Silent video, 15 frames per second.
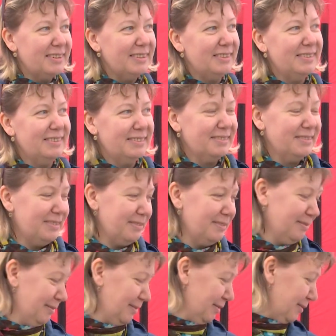Э,
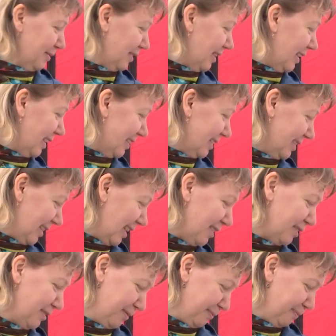ну, а
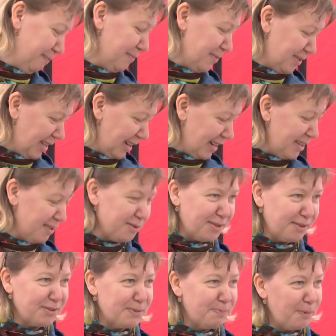так
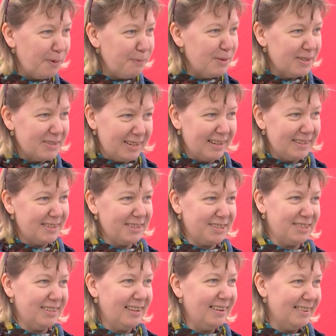стараются вспомнить,
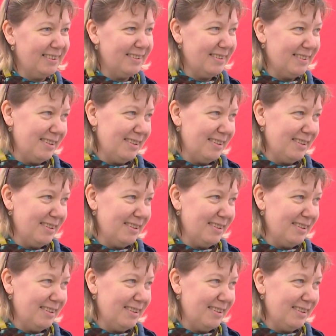конечно,